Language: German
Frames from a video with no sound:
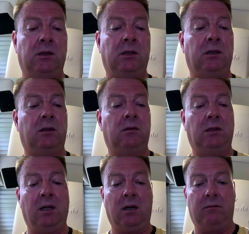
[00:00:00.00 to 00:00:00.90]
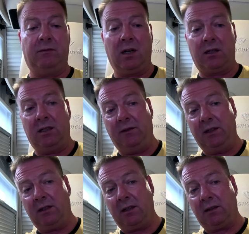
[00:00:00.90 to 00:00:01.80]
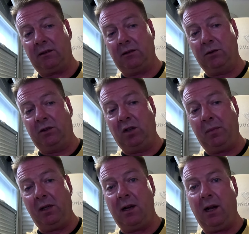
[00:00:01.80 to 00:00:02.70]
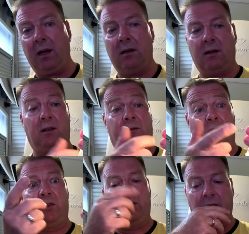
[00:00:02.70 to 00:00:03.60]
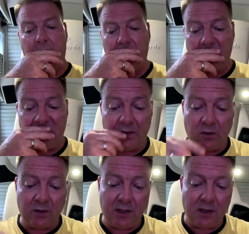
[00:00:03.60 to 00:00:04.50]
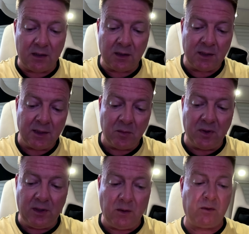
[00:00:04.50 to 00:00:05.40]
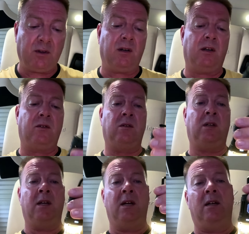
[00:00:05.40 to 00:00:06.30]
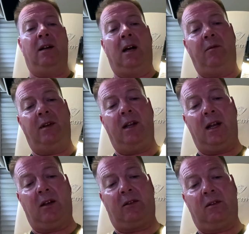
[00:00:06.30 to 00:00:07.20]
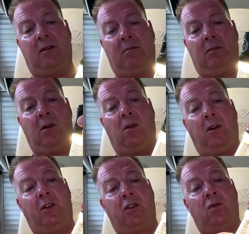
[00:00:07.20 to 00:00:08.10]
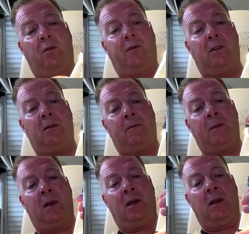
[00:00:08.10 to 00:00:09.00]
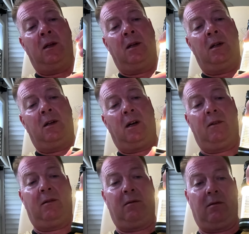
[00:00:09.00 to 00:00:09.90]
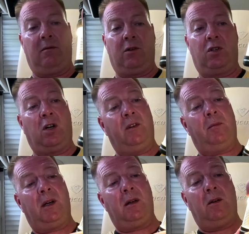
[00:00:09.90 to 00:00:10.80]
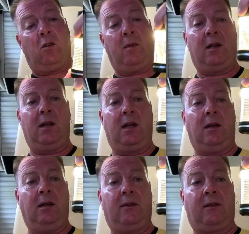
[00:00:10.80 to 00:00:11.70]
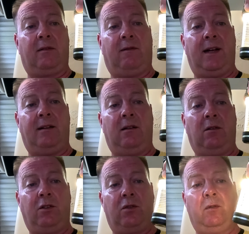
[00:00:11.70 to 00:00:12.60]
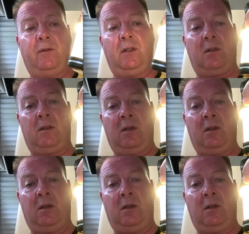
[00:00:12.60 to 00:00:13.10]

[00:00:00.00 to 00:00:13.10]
Äh, ja, wir aktivieren das durch Doppelklick. Das hat funktioniert, so steht es auch in der Bedienungsanleitung. Dann haben wir die erste Leuchtstufe. Dann schauen wir mal, nochmal klicken die zweite Leuchtstufe